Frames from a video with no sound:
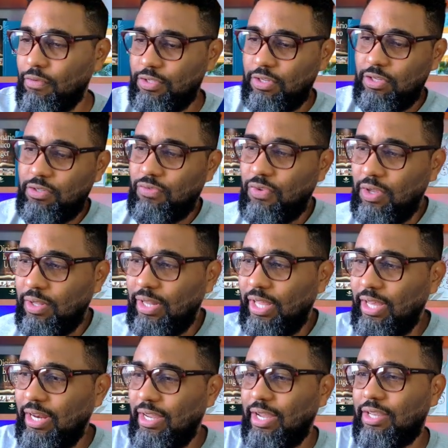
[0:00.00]
vocês
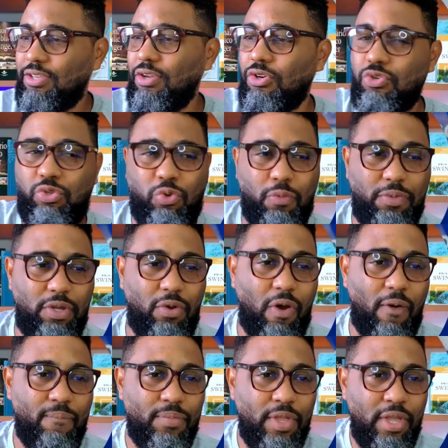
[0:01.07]
lerem aqui, ó, junto comigo,
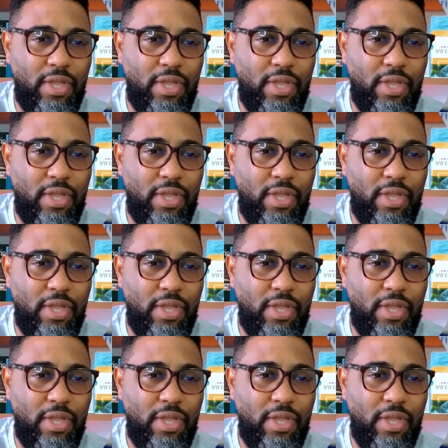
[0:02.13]
ó.